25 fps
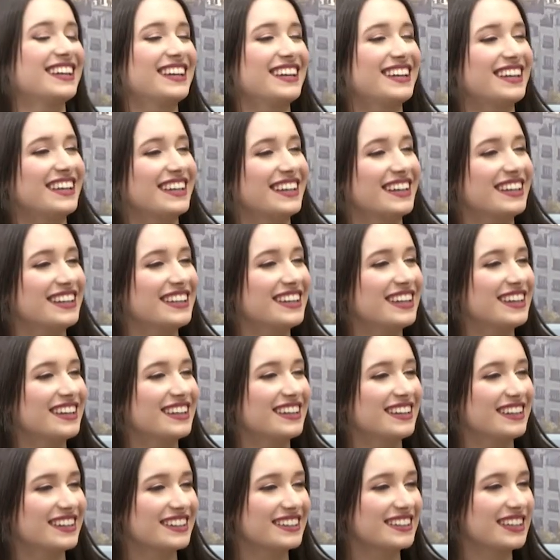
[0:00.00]

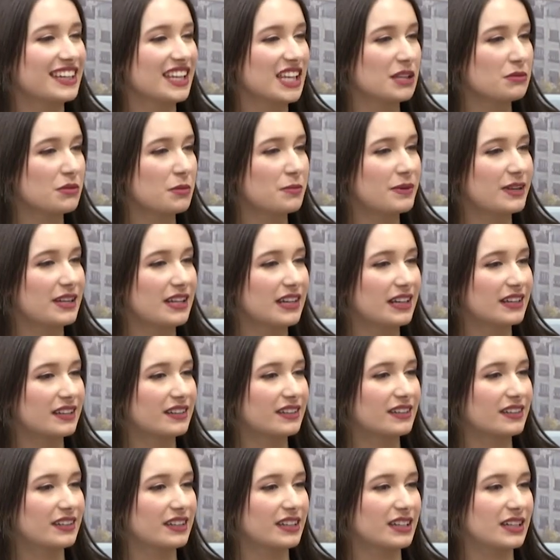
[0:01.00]
يلا آه، كريمة بالك
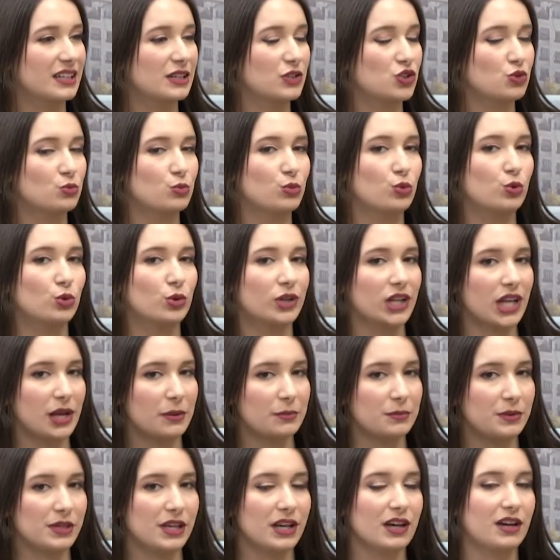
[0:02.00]
آه، الجمهور
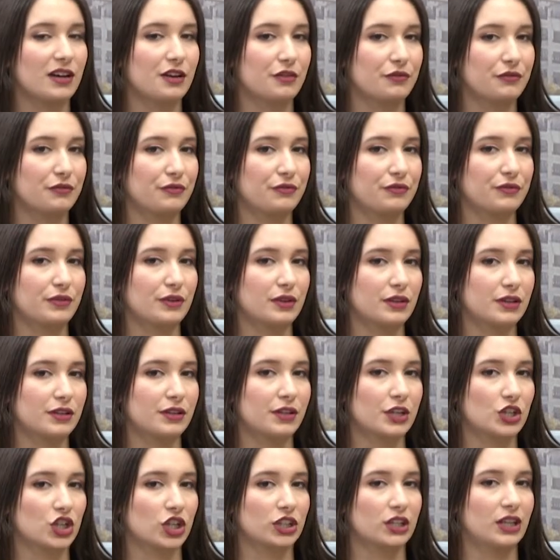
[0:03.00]
حب يعرف
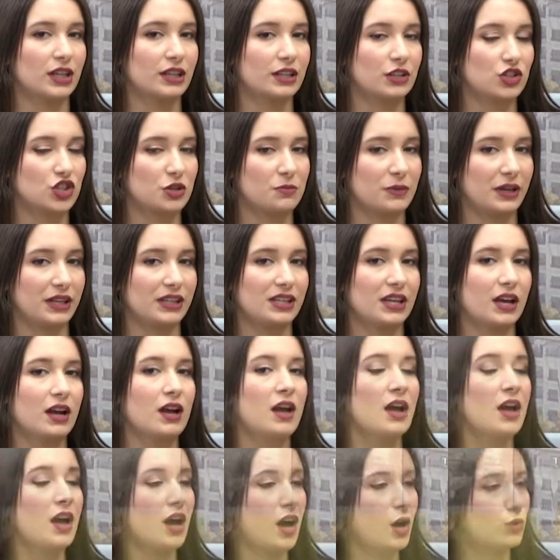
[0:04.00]
النشاطات
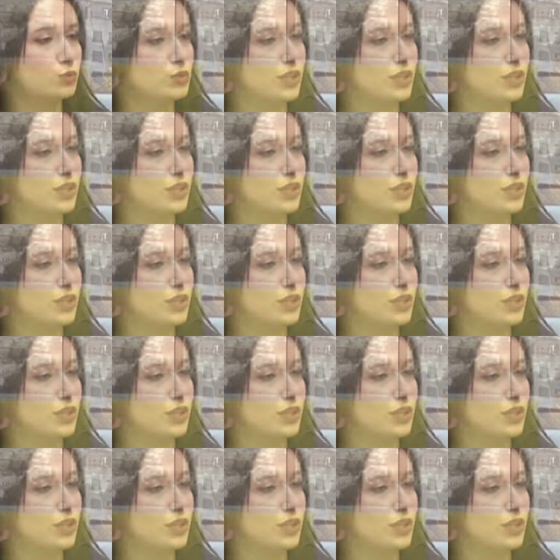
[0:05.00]
الجمعية أو